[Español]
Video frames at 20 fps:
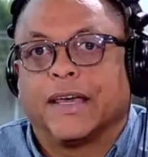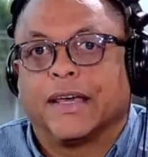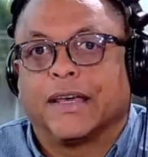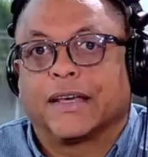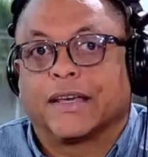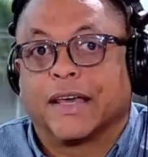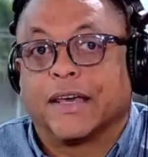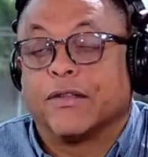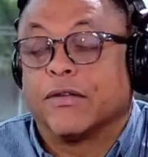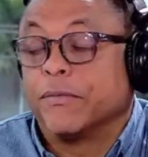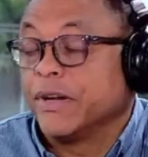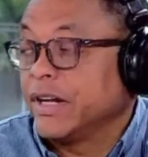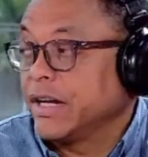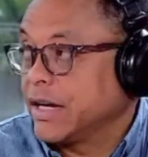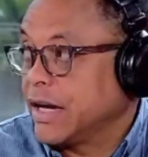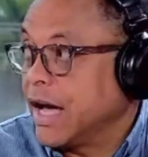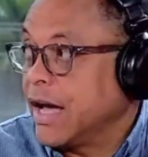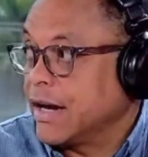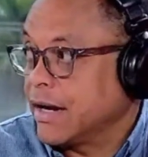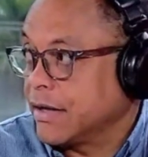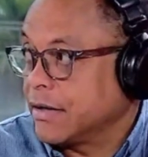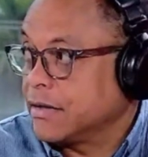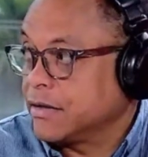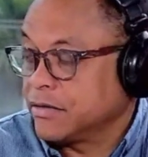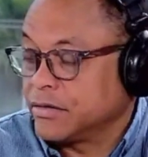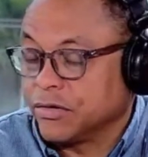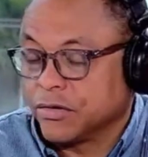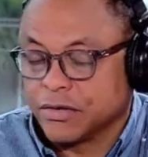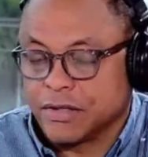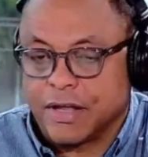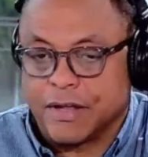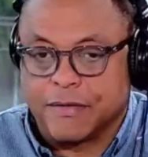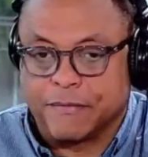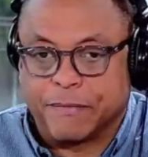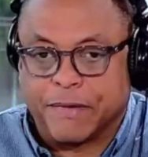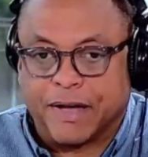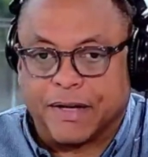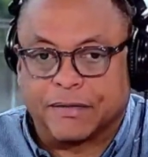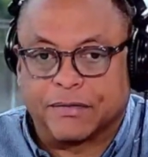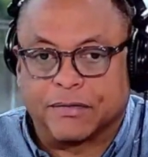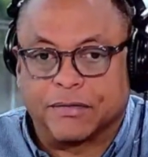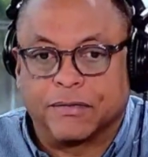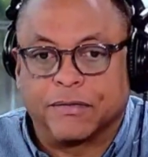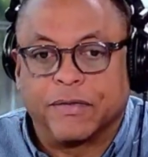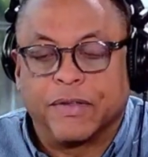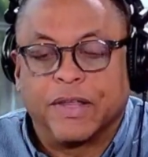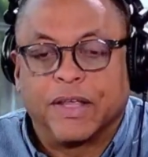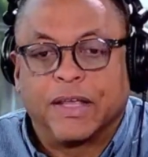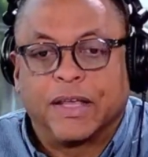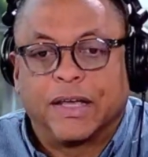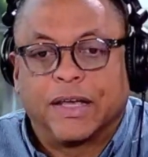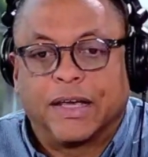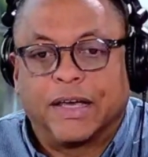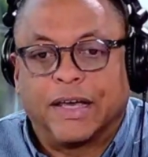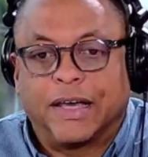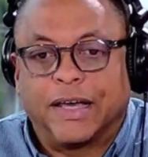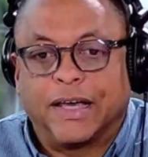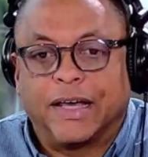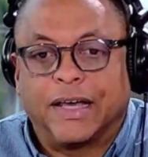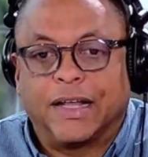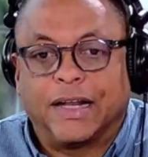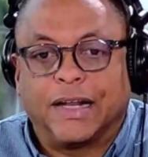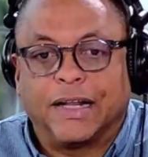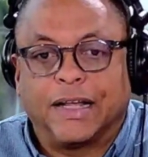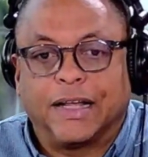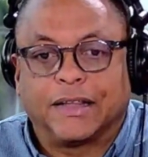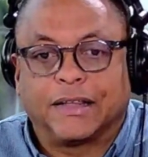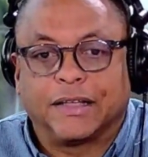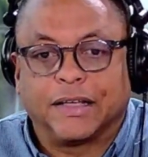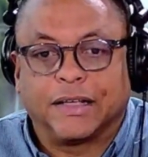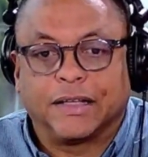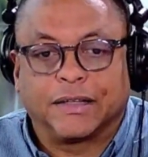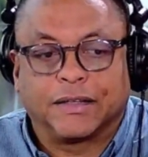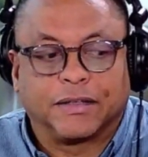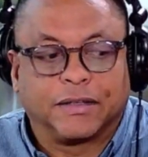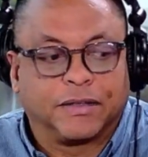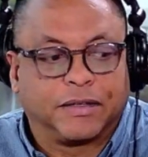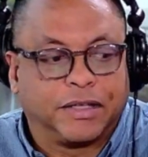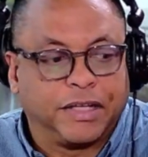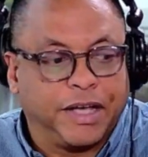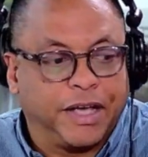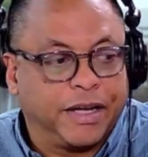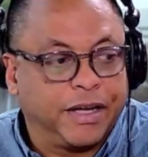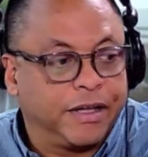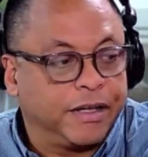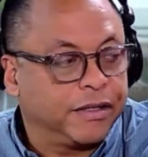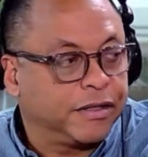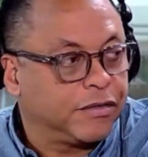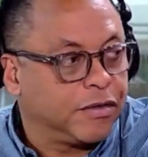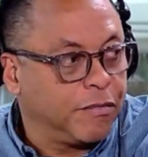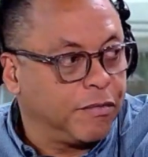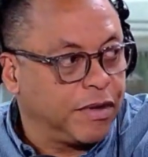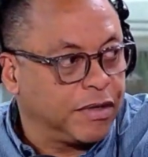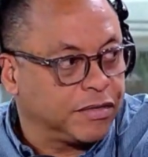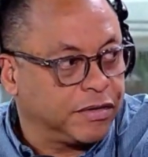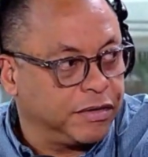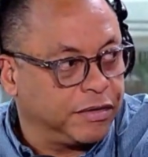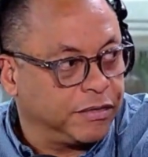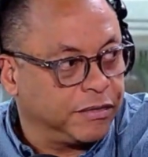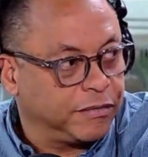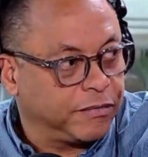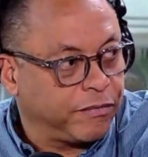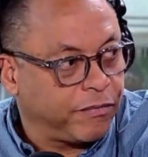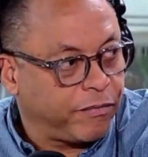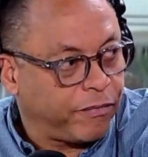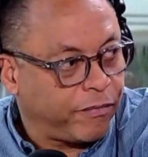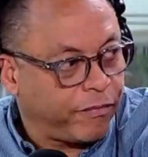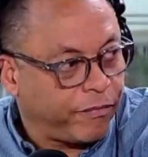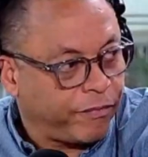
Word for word: eh, que dominicana, dicho sea de paso. ¿Y, eh, se, ve HD? Tiene, ¿Cómo así? No se ve